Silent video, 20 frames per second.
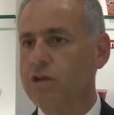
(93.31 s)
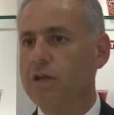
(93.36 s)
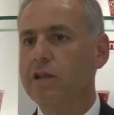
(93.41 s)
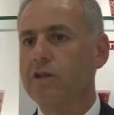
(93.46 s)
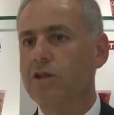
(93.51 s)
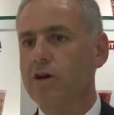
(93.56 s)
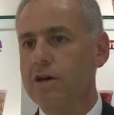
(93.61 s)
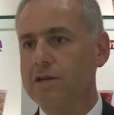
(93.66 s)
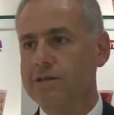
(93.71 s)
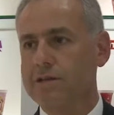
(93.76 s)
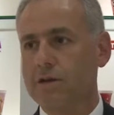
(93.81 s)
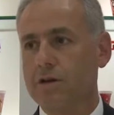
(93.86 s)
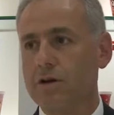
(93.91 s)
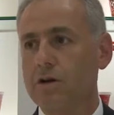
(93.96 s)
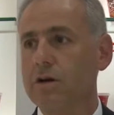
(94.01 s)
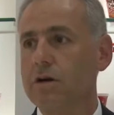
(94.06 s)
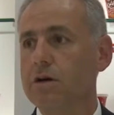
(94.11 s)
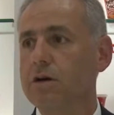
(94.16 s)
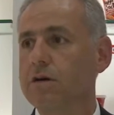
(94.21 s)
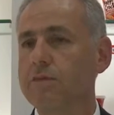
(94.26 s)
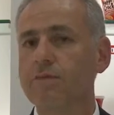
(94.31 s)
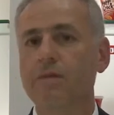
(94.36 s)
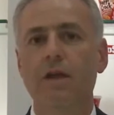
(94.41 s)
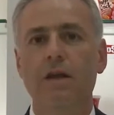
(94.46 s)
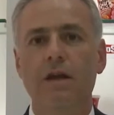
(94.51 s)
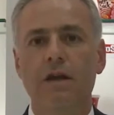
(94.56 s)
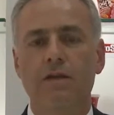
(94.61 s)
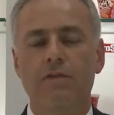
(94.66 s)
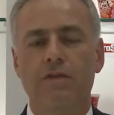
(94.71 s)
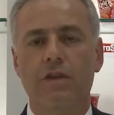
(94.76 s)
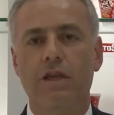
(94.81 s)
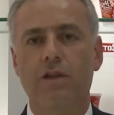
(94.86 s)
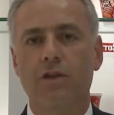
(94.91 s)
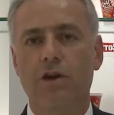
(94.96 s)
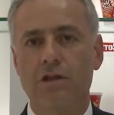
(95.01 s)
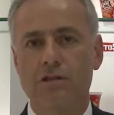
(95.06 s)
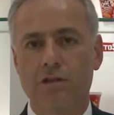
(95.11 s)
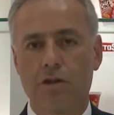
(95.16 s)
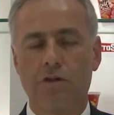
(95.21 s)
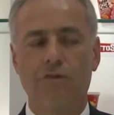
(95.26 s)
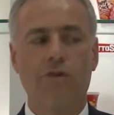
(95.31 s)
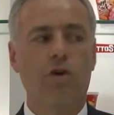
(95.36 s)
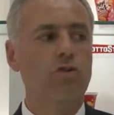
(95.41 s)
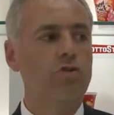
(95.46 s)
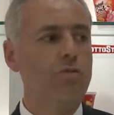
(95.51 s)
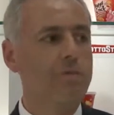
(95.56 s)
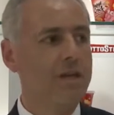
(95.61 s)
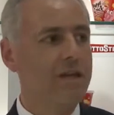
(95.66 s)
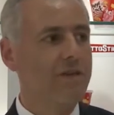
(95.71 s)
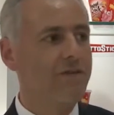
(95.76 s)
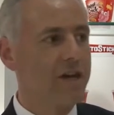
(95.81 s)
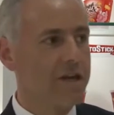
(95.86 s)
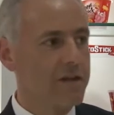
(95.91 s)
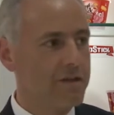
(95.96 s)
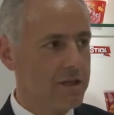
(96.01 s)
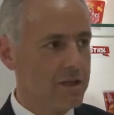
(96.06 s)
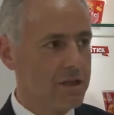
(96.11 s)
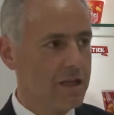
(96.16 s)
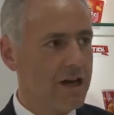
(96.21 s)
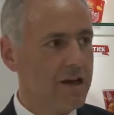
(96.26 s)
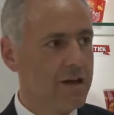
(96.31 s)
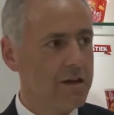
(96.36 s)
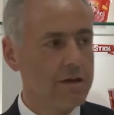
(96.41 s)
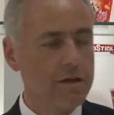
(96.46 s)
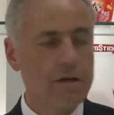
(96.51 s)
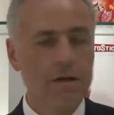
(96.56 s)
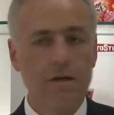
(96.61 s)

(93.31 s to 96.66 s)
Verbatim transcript: del nostro, dei nostri volumi di vendita.